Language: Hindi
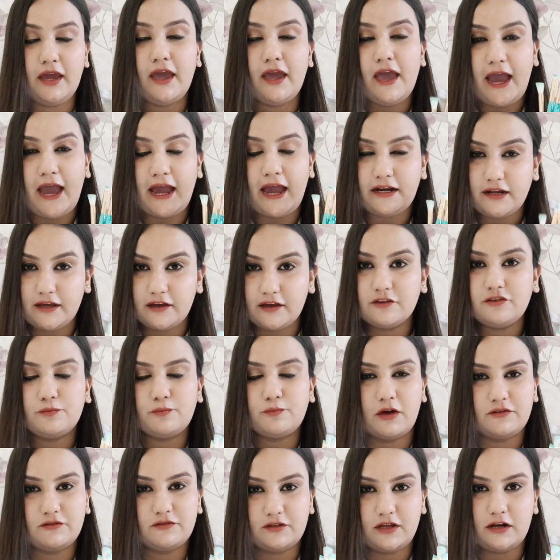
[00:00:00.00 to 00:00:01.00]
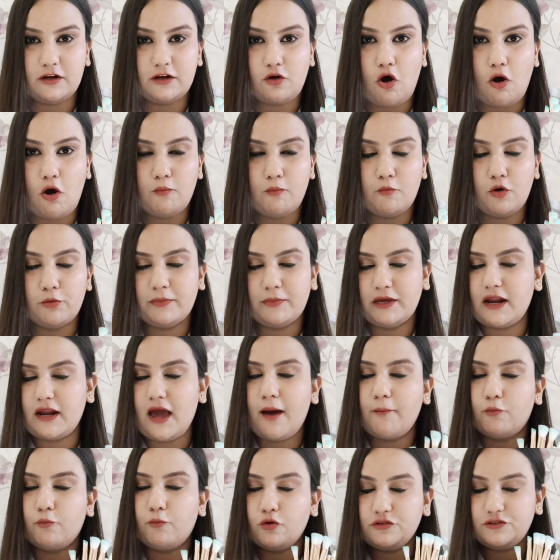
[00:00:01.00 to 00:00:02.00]
एंड इस पर्सनल कॉम्बो में ना
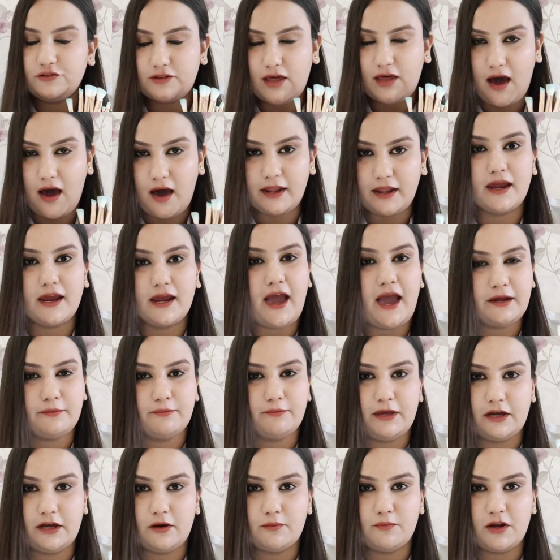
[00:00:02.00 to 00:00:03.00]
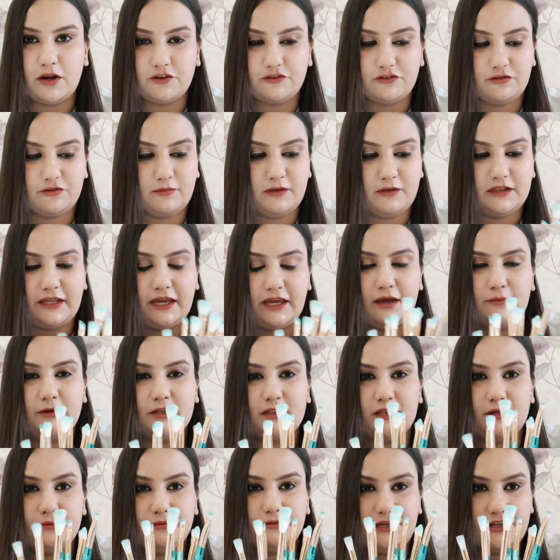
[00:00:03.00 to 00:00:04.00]
आपको सारे आई मेकअप ब्रशेस मिलते हैं
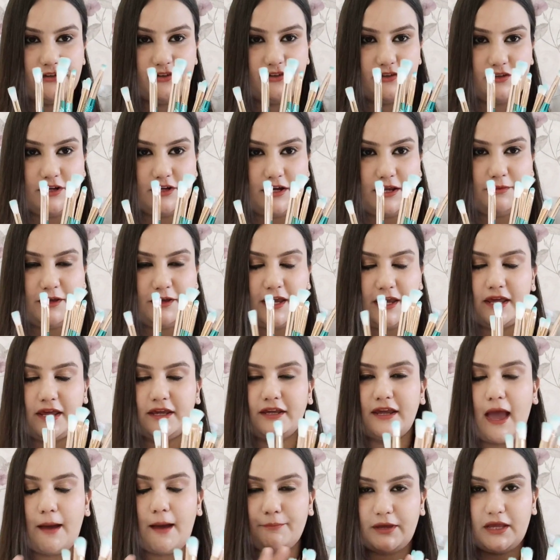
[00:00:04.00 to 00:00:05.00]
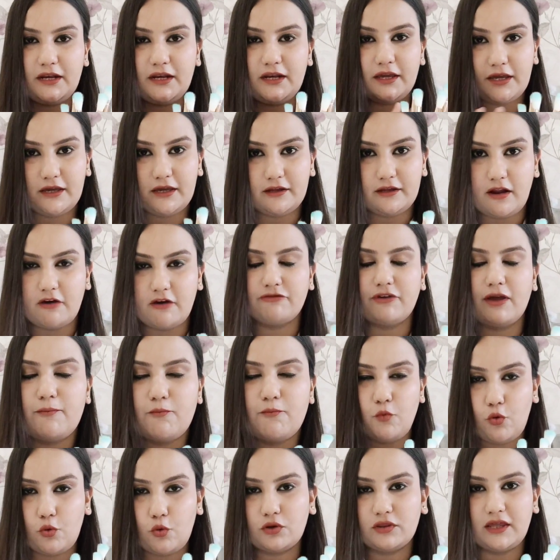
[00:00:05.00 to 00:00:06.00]
मतलब ये जितने भी हैं ना ये आपके लिए इनफ है
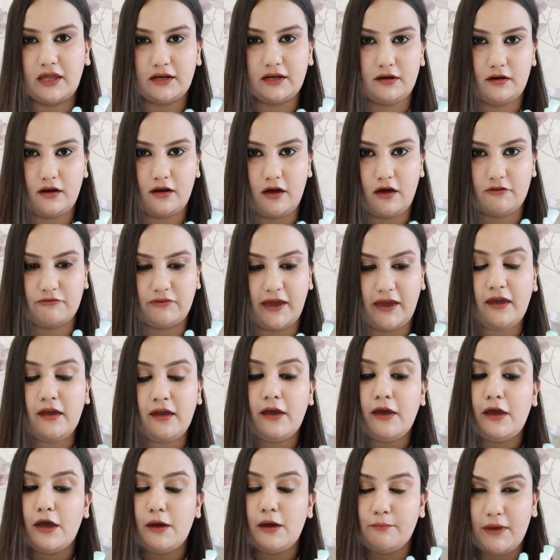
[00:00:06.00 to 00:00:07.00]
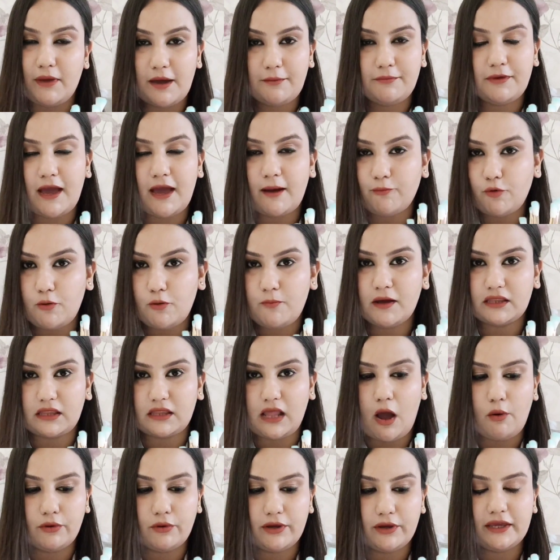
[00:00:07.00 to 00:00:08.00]
मोर देन इनफ है मैं अभी आपको
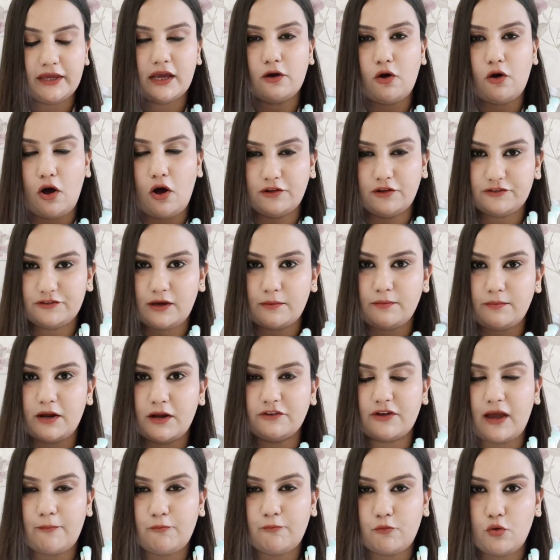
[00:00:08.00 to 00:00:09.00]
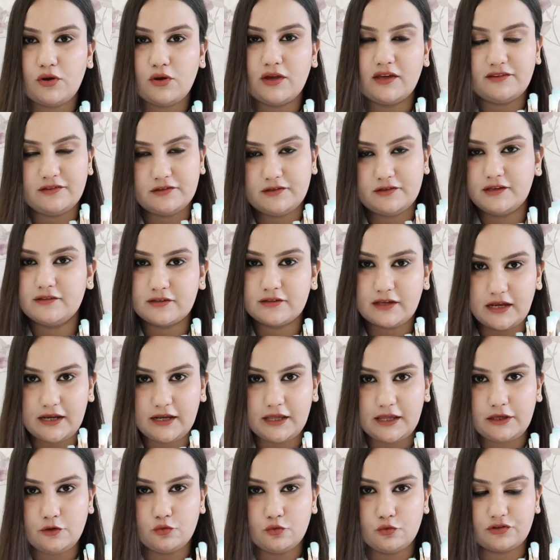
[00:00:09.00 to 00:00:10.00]
बताऊँगी कि कौन सा ब्रश आपको किस चीज़ के
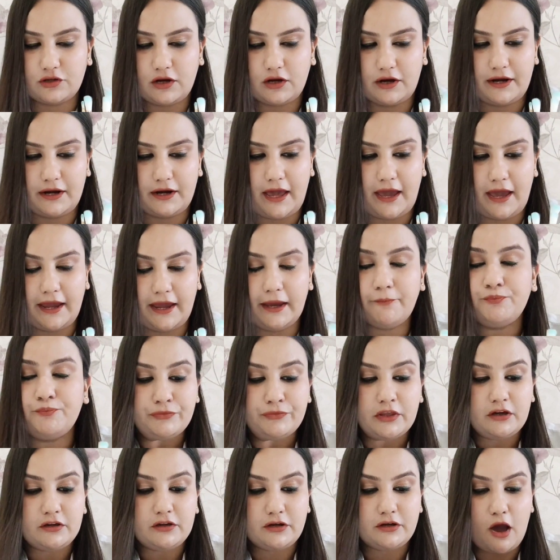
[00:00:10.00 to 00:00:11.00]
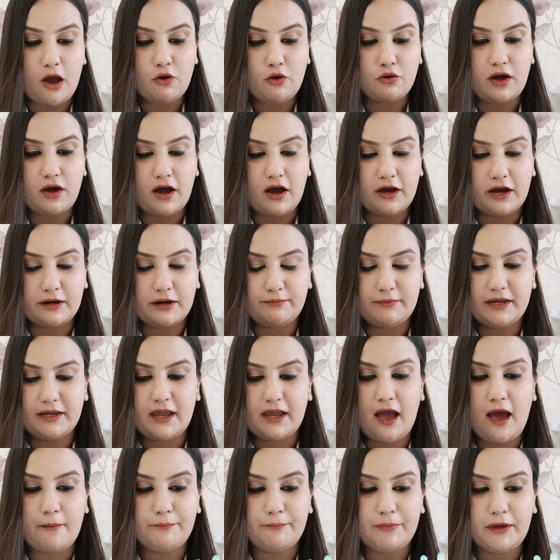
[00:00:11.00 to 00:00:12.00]
लिए यूज़ करना है ना अगर मैं
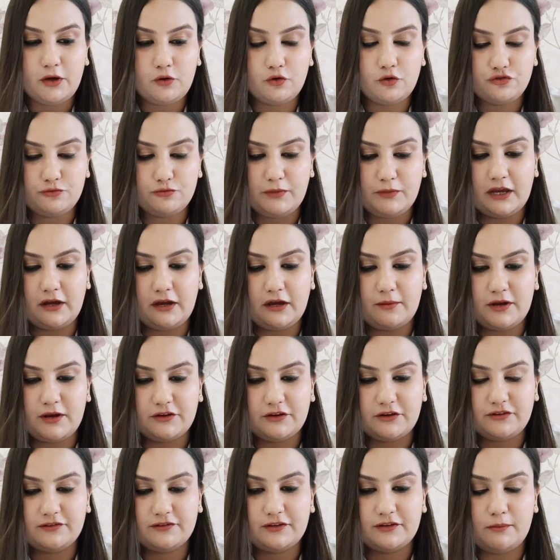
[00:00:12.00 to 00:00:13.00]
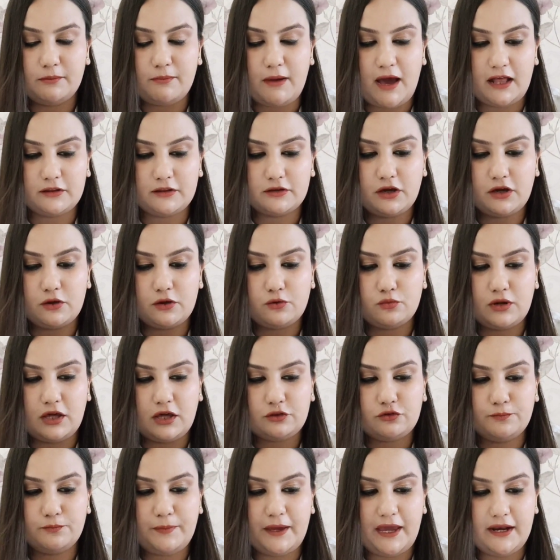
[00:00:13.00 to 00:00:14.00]
यहाँ पर कुछ मेकअप ब्रशेज़ की बात करूँ ना
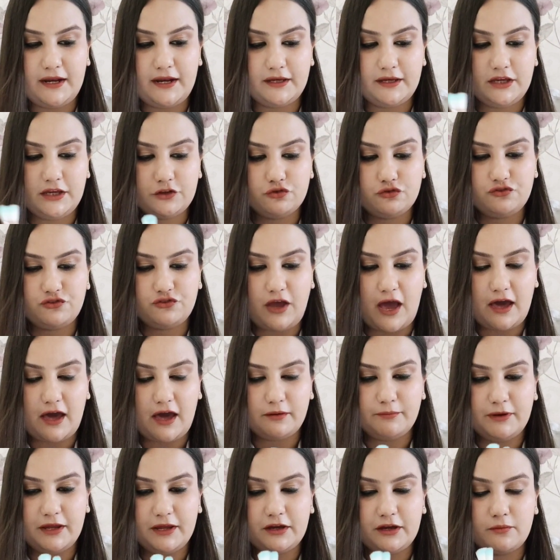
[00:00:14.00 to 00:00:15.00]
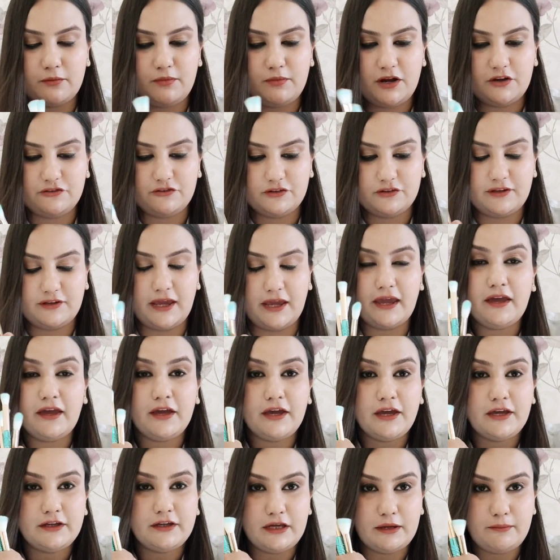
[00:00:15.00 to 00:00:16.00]
तो पहले ये जो चार मेकअप ब्रशेज़ हैं
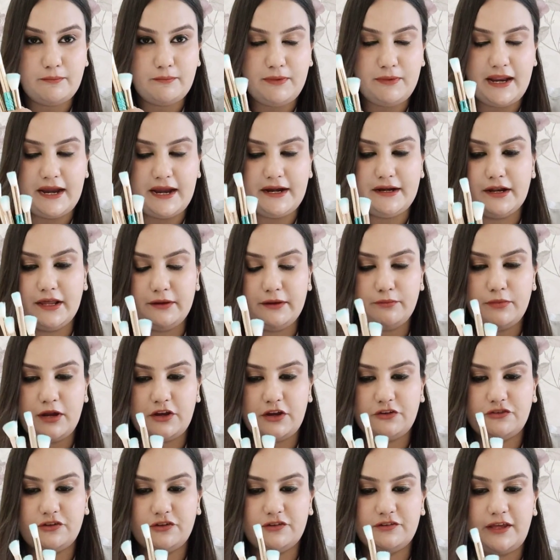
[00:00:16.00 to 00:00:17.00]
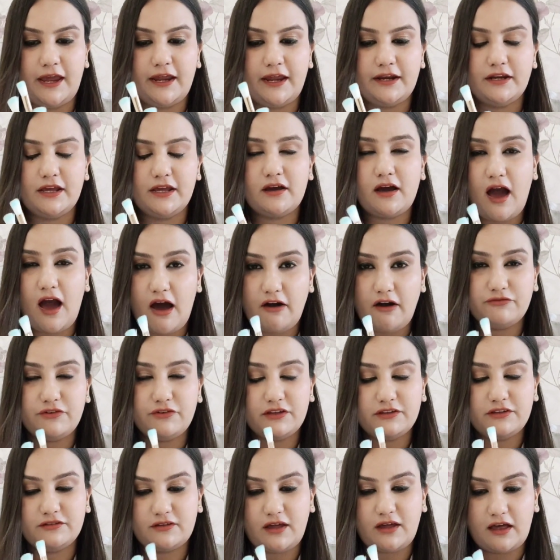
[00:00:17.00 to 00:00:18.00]
ये ब्लेंडिंग ब्रशेज़ हैं ये का
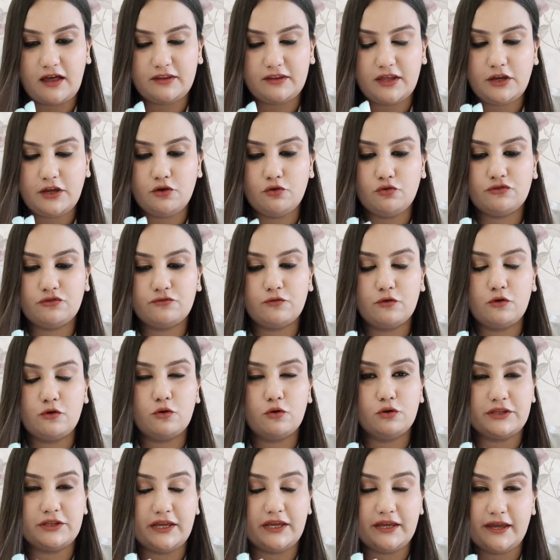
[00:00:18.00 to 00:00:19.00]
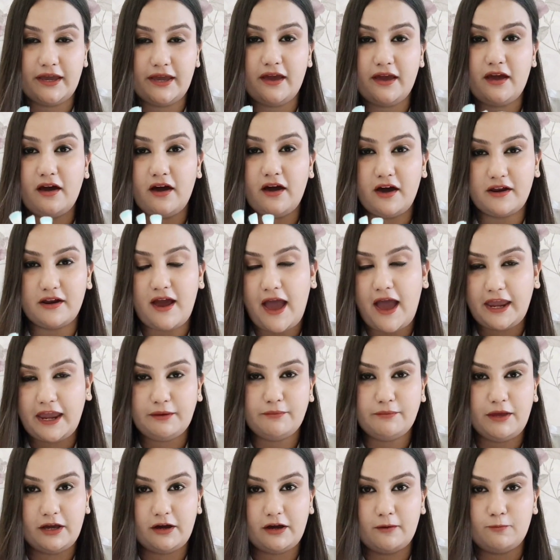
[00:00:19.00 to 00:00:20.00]
काफ़ी ज़्यादा यूज़फुल होते हैं हर आई
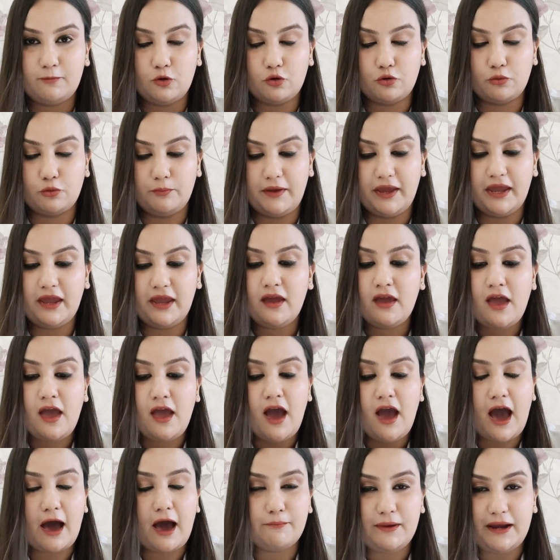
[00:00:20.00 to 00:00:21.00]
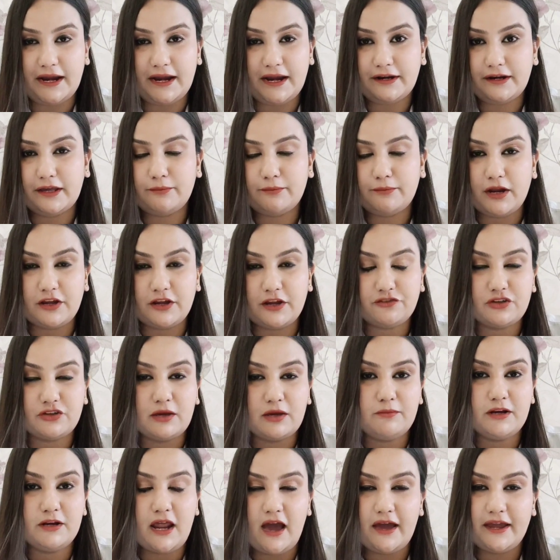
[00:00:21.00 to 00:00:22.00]
मेकअप लुक में आप ब्लेंडिंग ब्रश
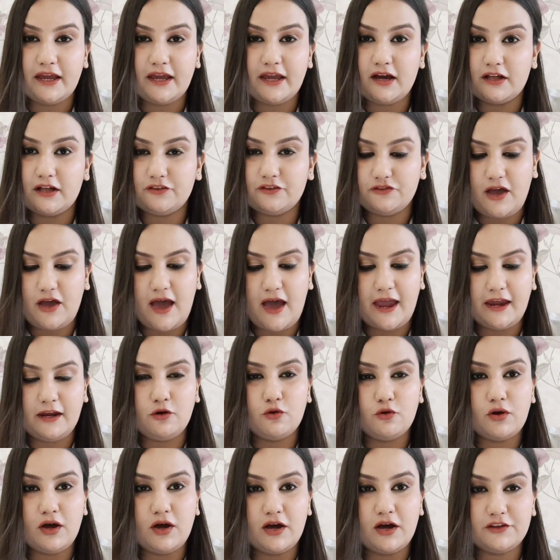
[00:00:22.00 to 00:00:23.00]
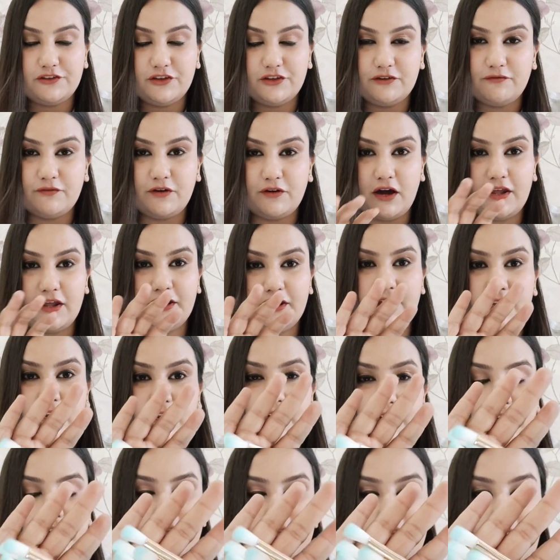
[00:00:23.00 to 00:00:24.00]
के बिना एक अच्छा आई लुक अचीव कर ही
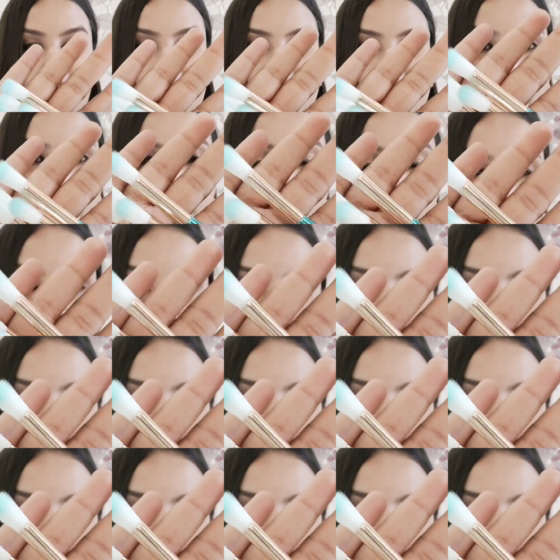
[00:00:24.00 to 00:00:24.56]
नहीं सकते आपको